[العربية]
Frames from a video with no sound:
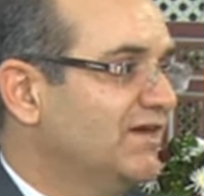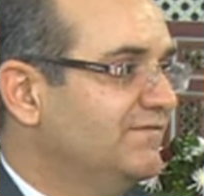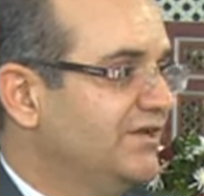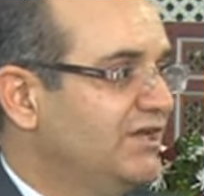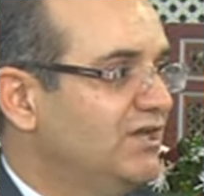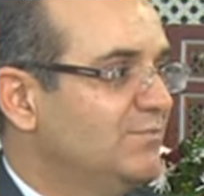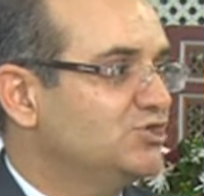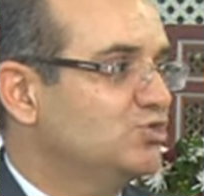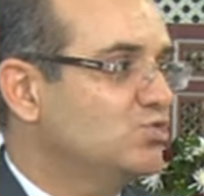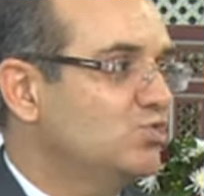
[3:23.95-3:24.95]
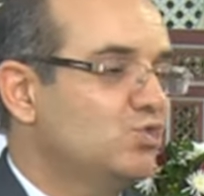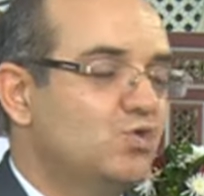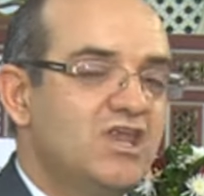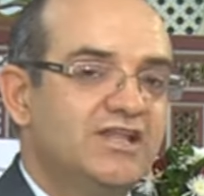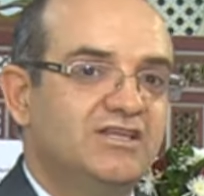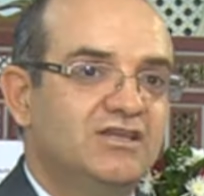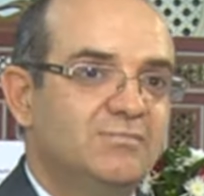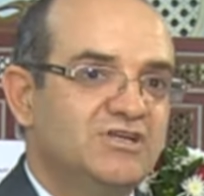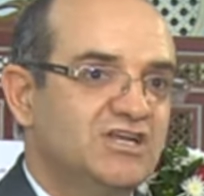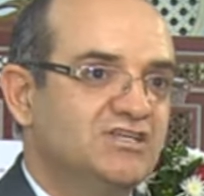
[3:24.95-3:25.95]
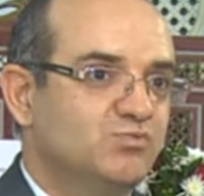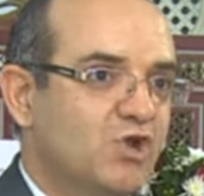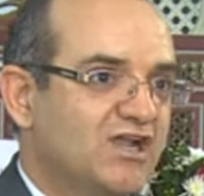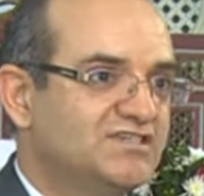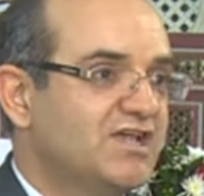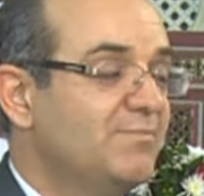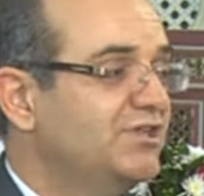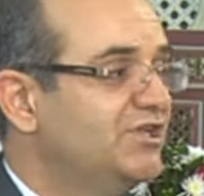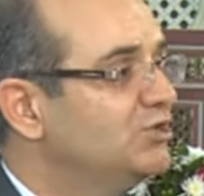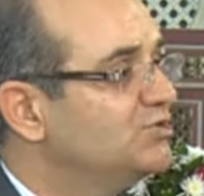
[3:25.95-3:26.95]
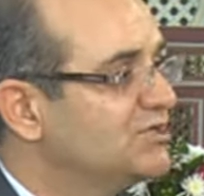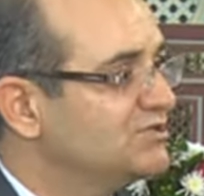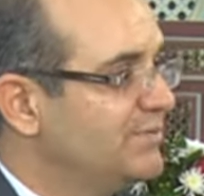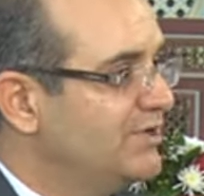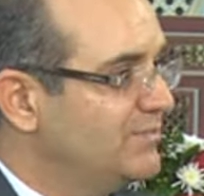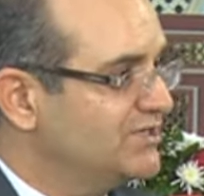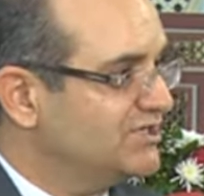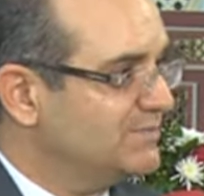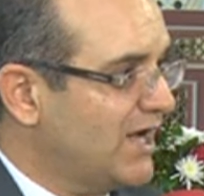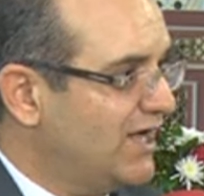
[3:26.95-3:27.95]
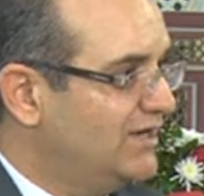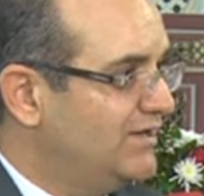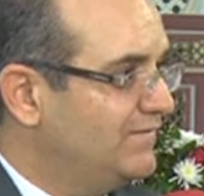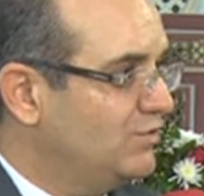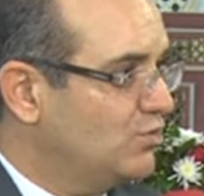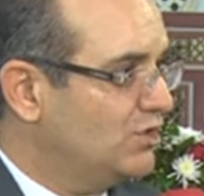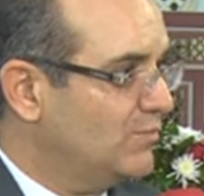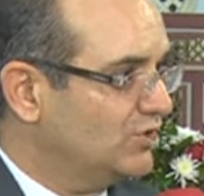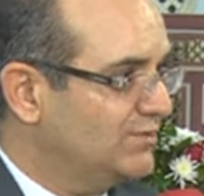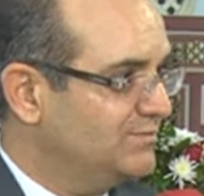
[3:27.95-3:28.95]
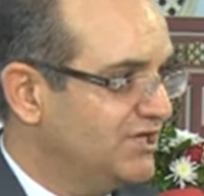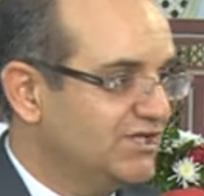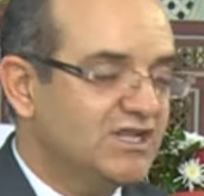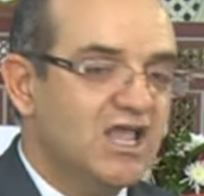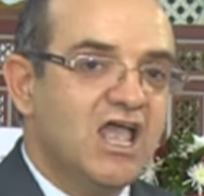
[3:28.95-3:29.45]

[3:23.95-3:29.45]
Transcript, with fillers: افريل مش يكون كل هذه المجالس مركزه 279 مجلس محلي في كل المعتمديات